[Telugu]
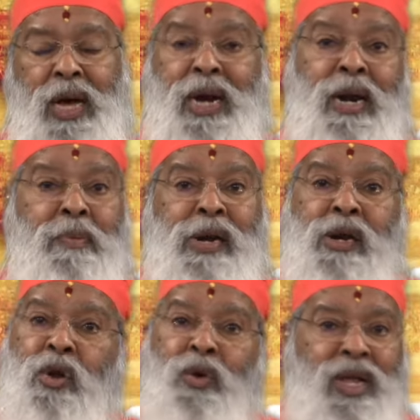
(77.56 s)

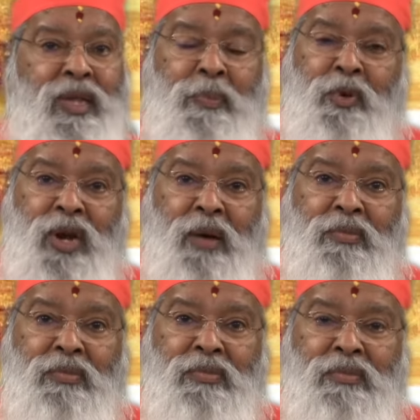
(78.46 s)
అరణ్యపరంలో కూడా చెప్పుకున్నాం
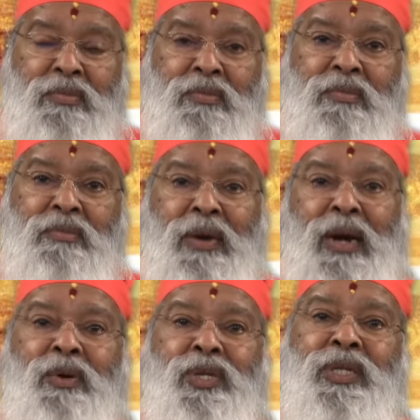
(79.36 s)

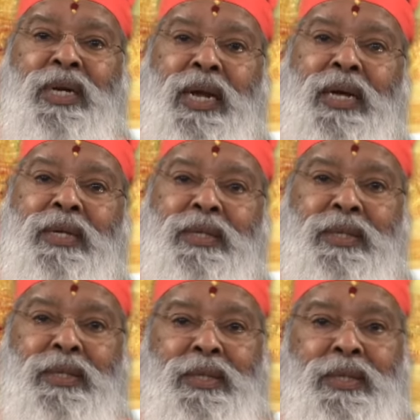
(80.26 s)
మళ్ళీ వచ్చింది ఇక్కడ
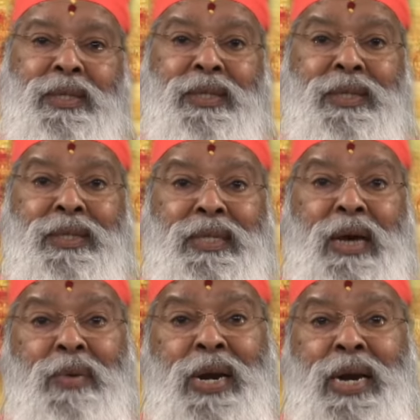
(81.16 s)

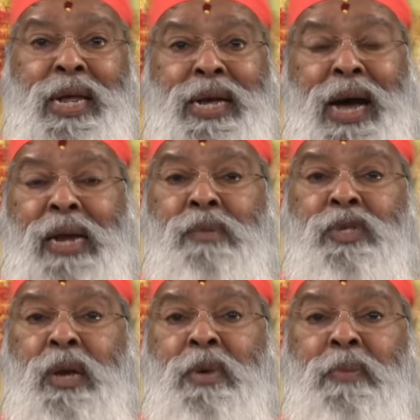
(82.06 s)
ఎవరిని కాలం
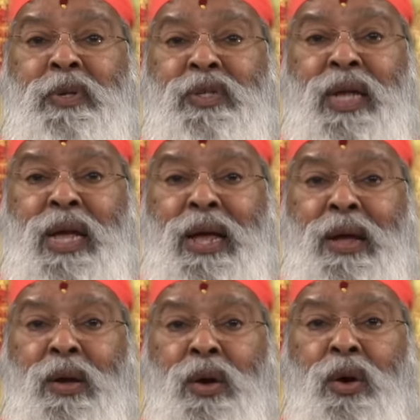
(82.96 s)
సమీపిస్తే
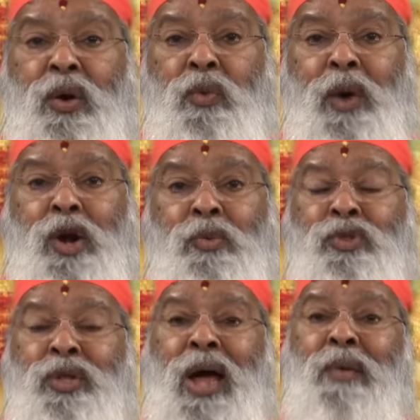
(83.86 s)
వాడు
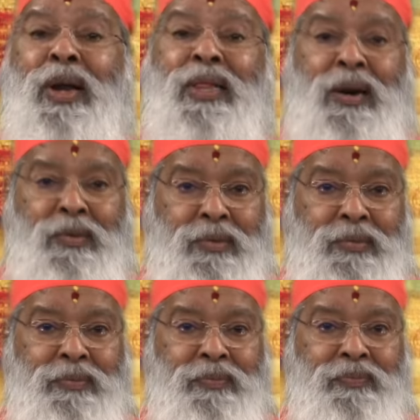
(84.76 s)
ముందుగా వెళతాడు
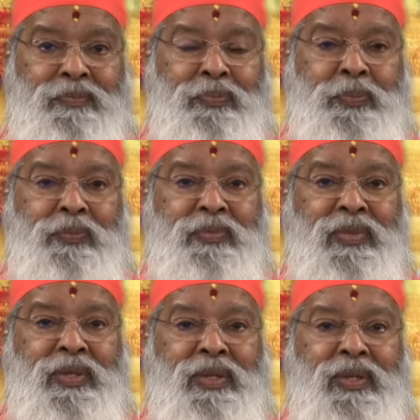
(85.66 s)

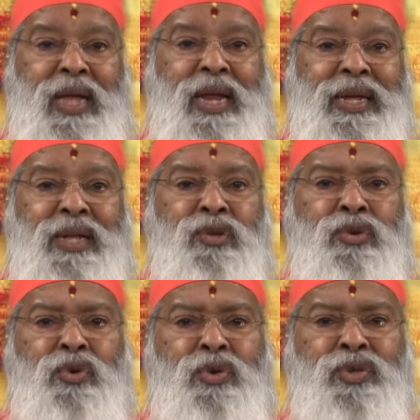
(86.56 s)
దానికి
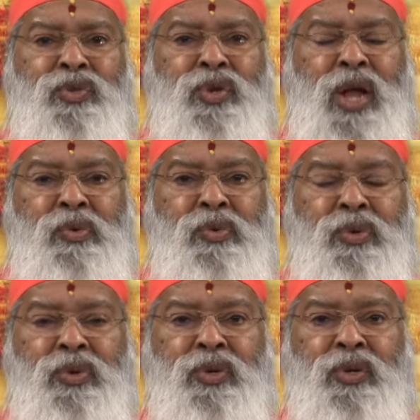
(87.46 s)
ఎందుకు శోకిస్తున్నావు
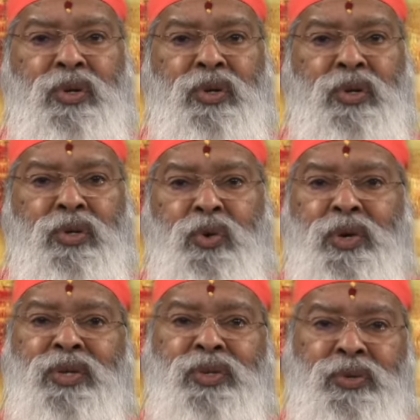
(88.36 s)

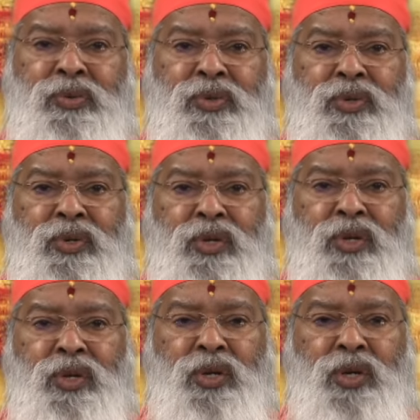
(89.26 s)
శోకించుకు
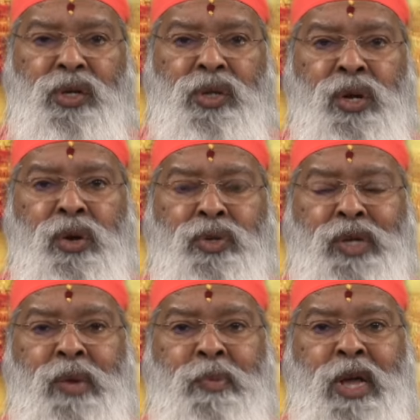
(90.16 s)
యుద్ధంలో
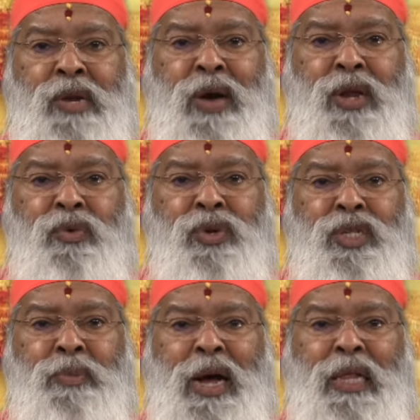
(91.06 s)
చనిపోయిన వారి
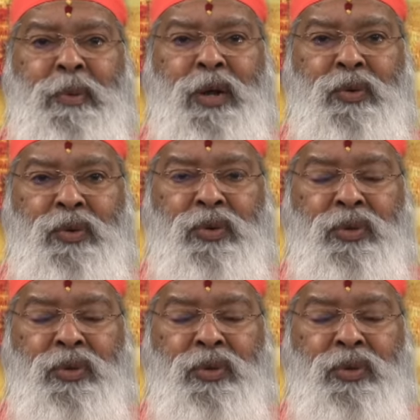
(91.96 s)
గురించి బాధపడకు